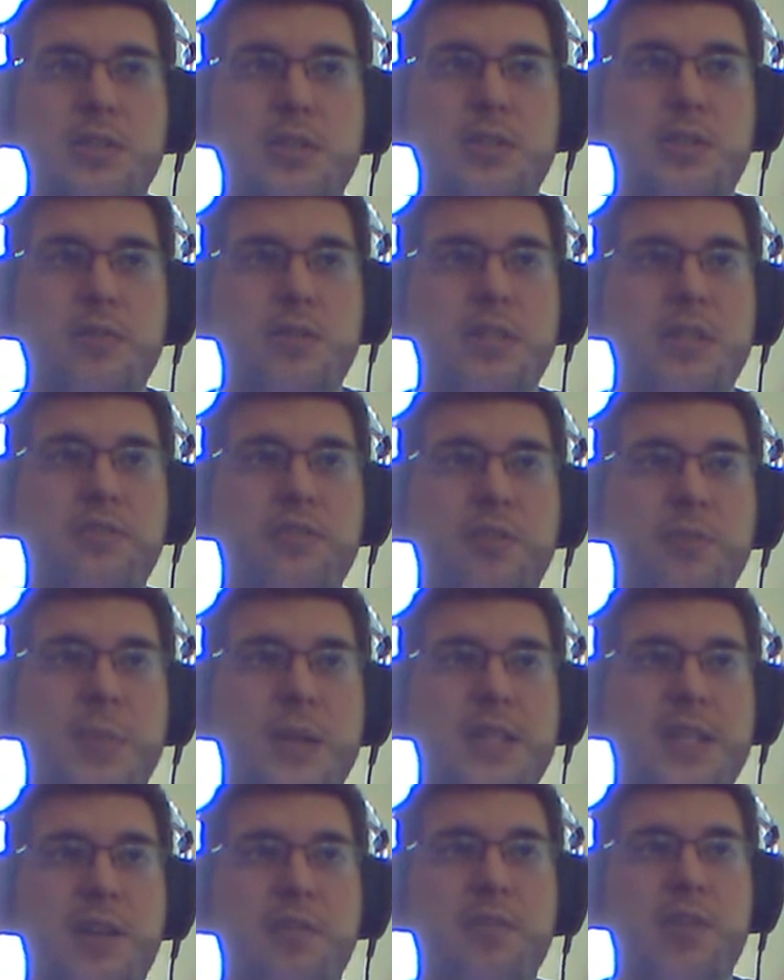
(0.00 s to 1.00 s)
Se você for
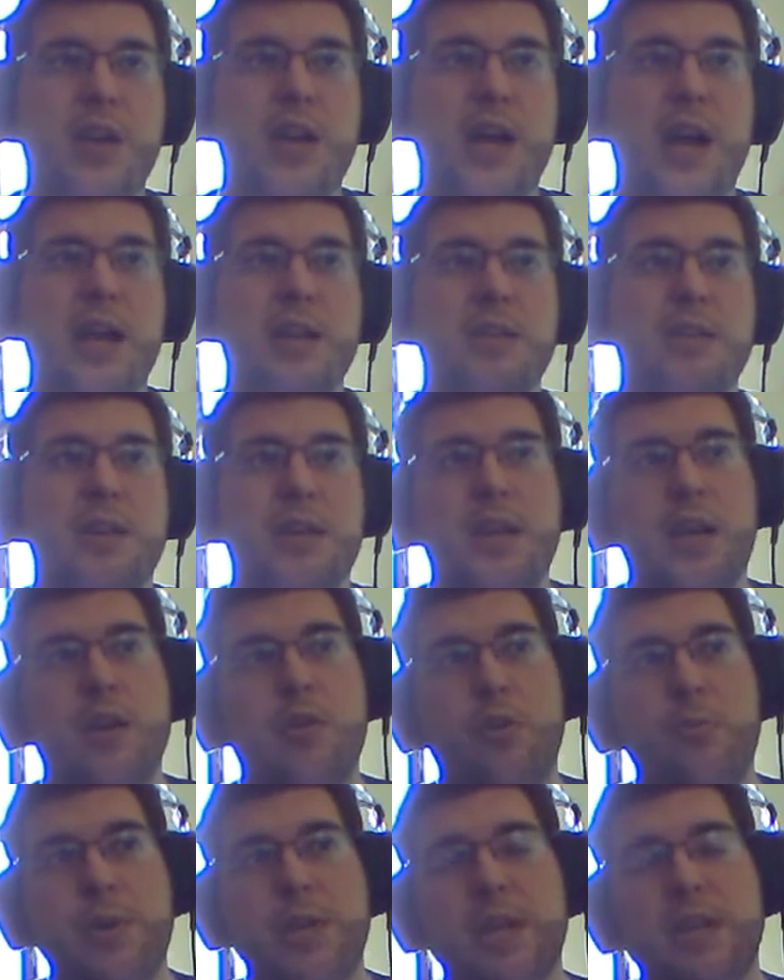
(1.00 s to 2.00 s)
passar o Very High,
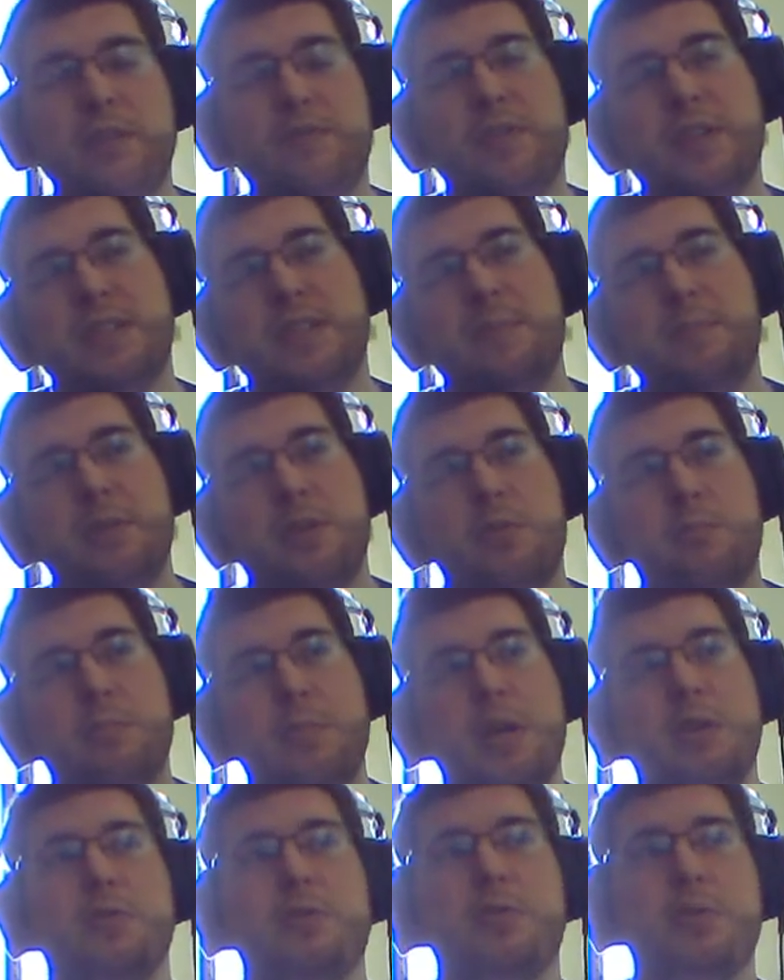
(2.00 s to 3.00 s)
recomendo aqui fazer pelo
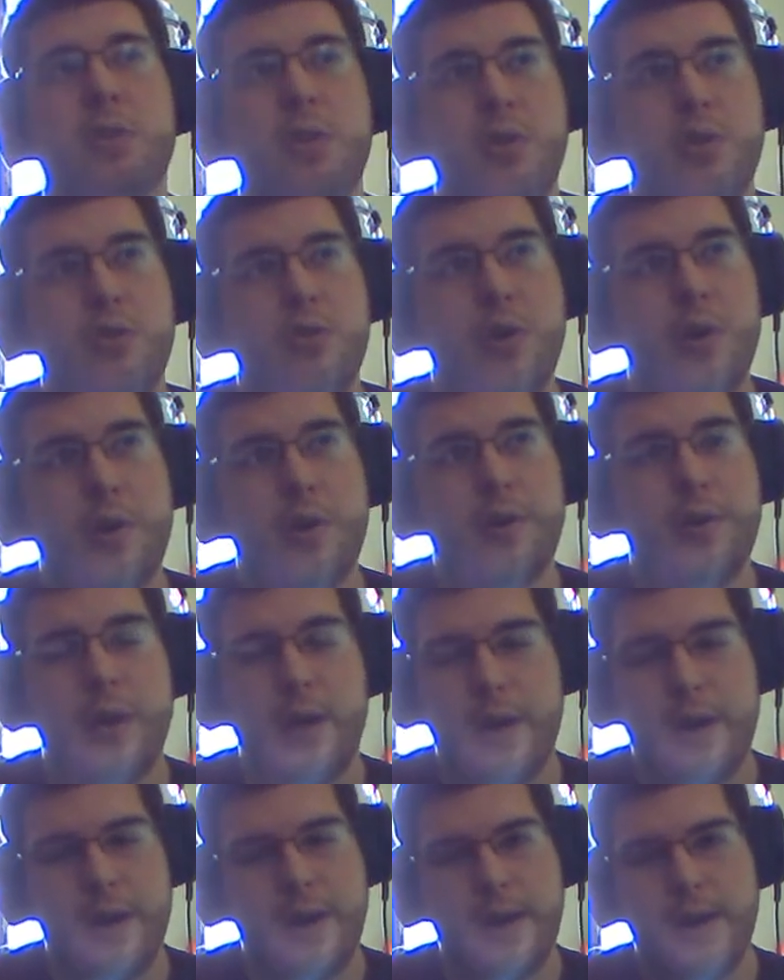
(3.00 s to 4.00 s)
menos
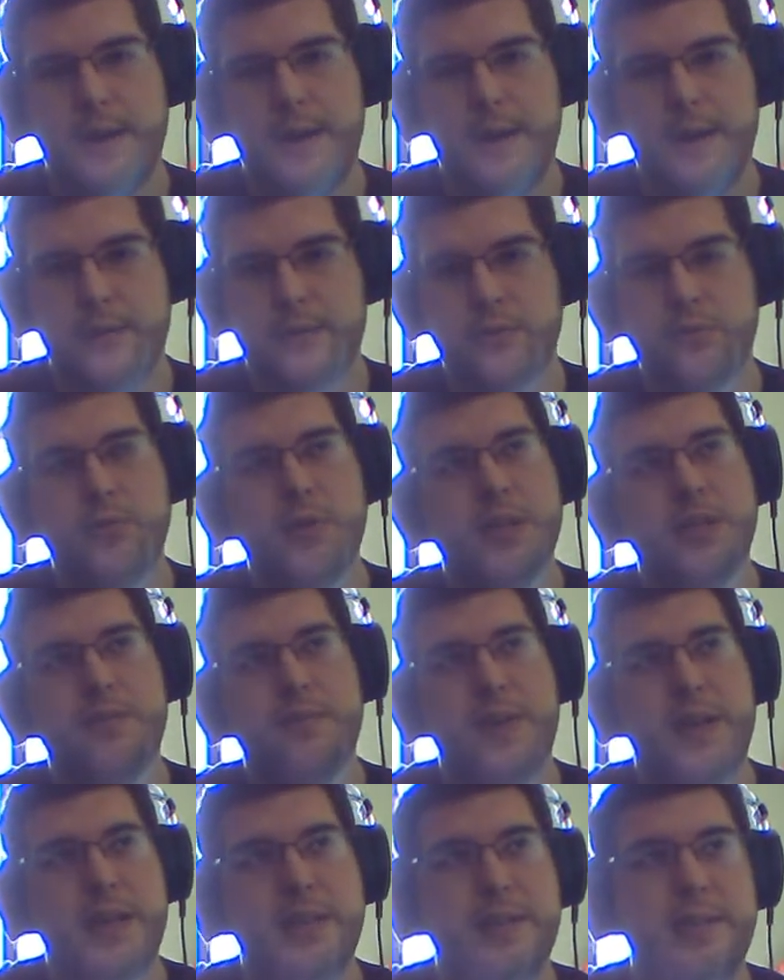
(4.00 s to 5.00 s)
é, duas
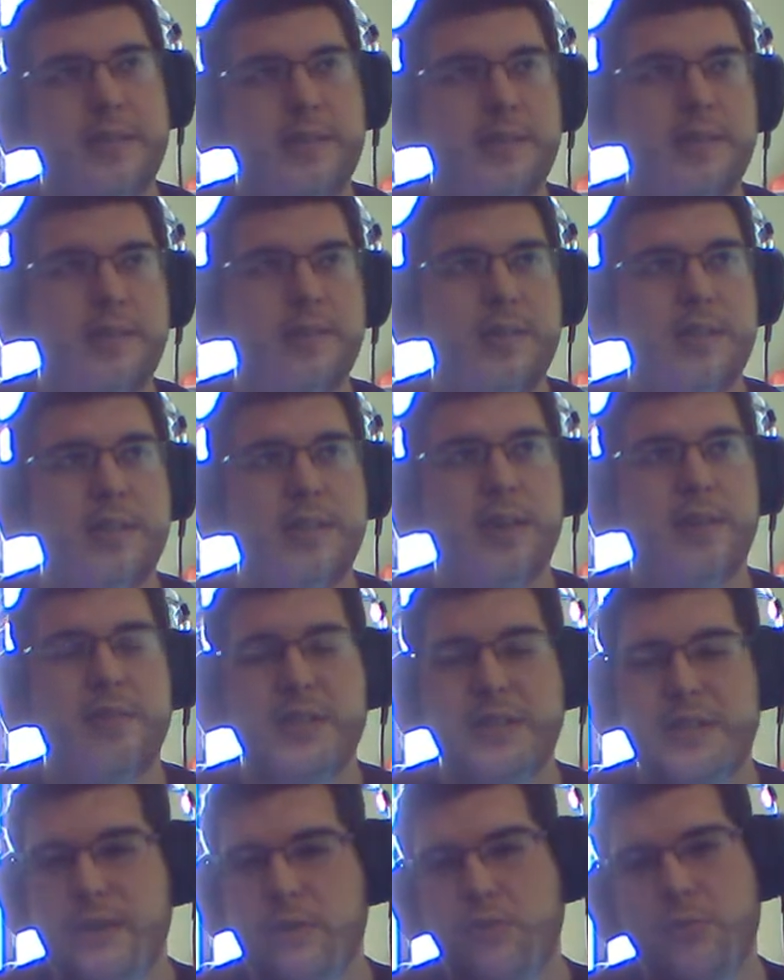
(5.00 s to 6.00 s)
vezes. Se quiser
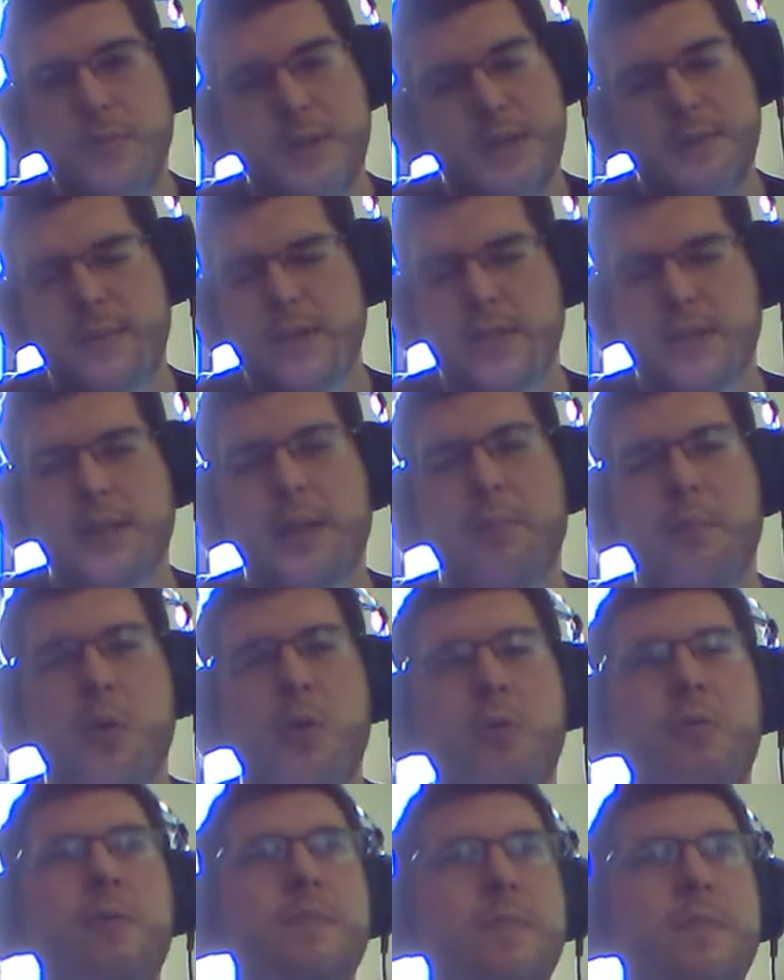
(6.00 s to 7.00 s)
fazer uma, também já tá
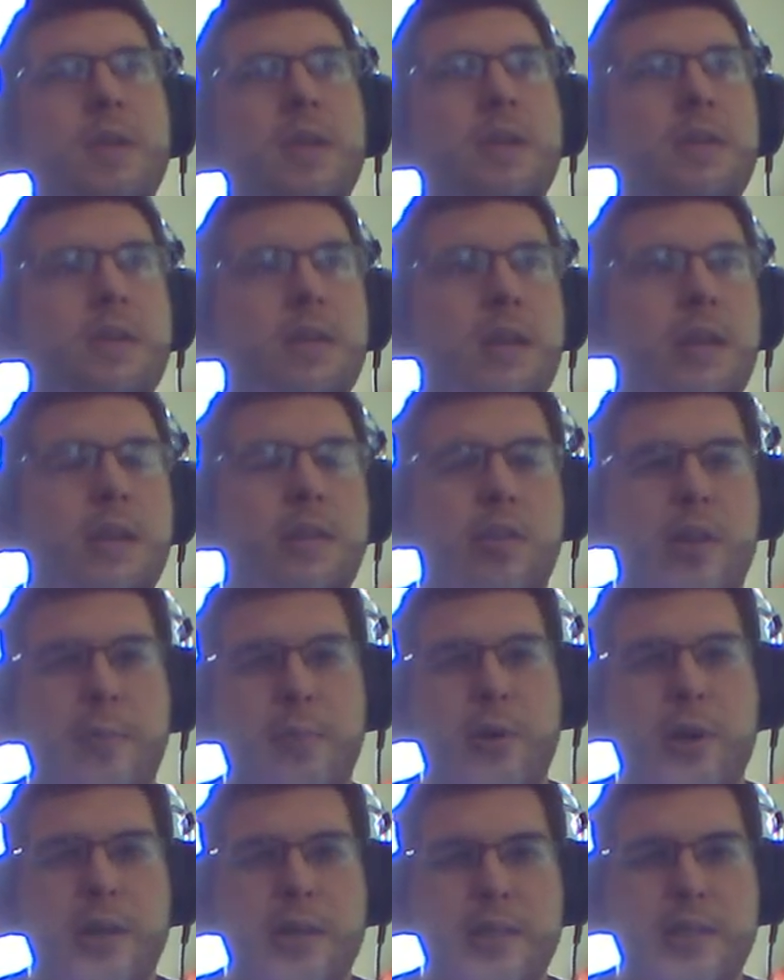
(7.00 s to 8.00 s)
bom. Ele
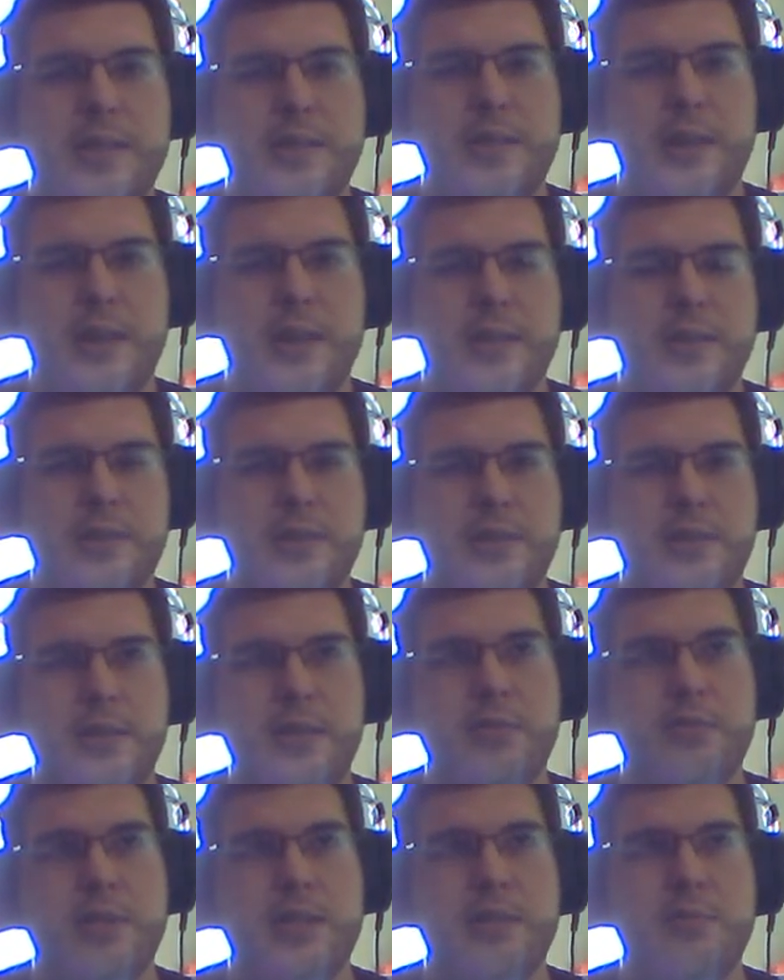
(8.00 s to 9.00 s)
demora ali cerca de
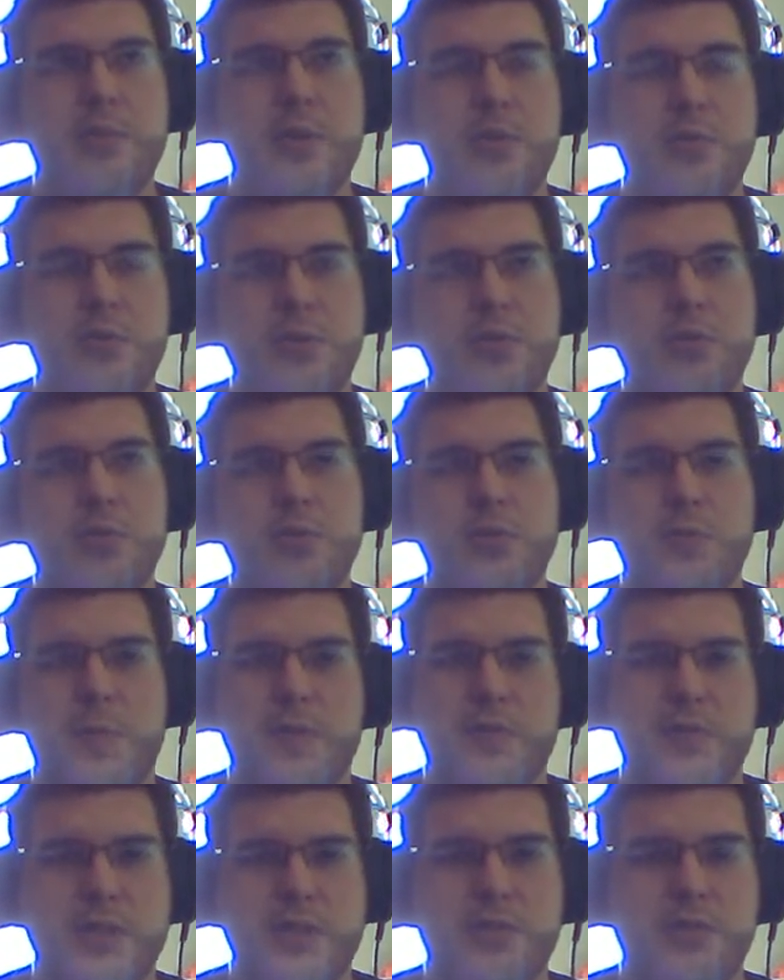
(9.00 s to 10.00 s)
5, 6 minutos para
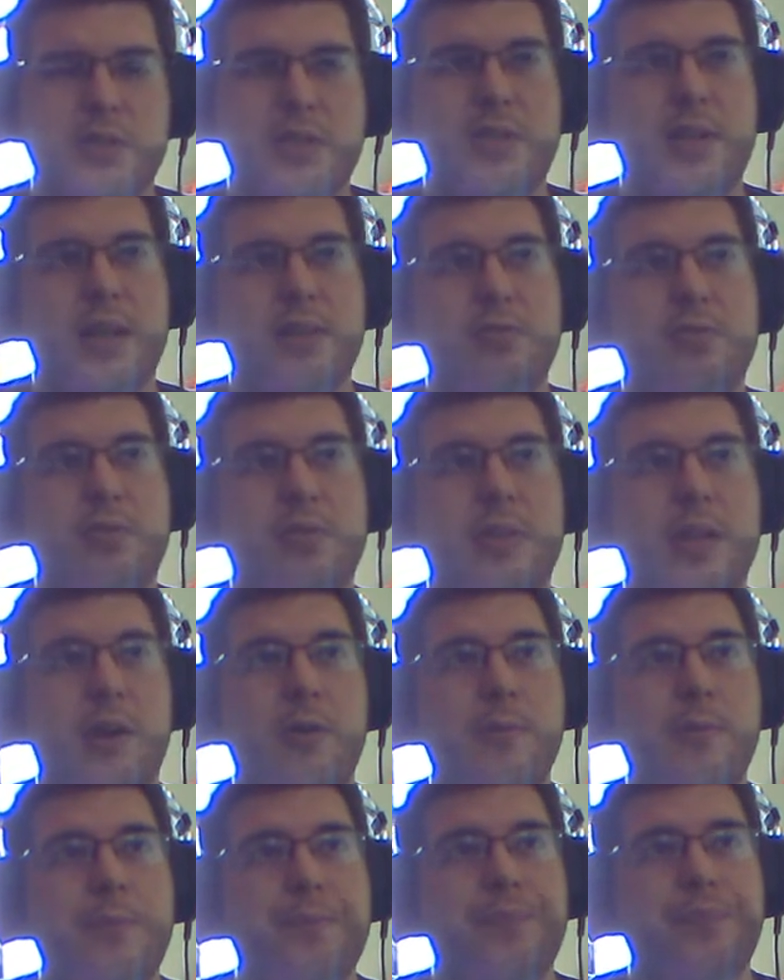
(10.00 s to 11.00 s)
fazer o estresse
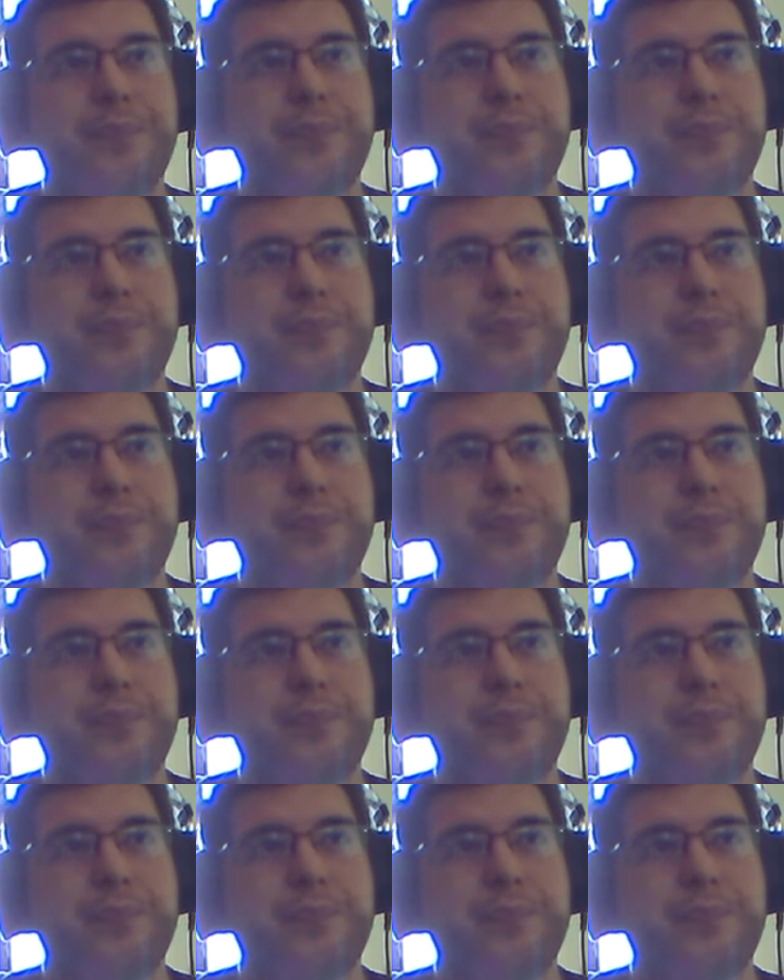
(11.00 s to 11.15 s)
total.